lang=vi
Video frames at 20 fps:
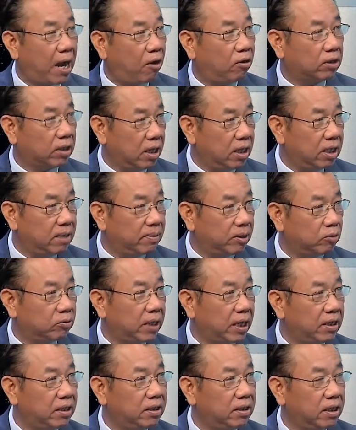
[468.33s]
họ tới nhưng mà tôi
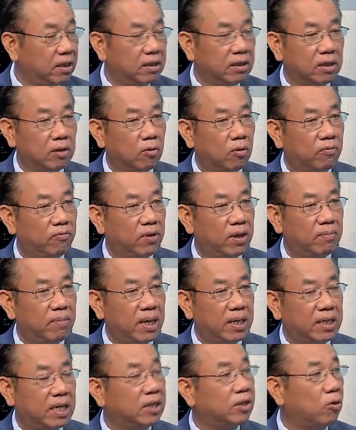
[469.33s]
thấy những người của phía
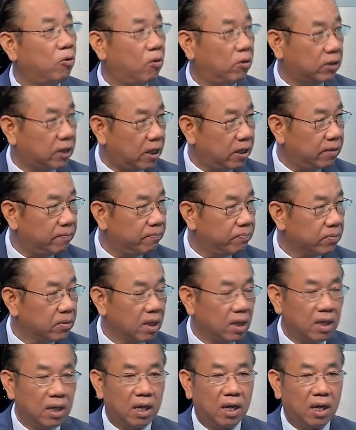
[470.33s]
bên dân chủ họ tới yeah.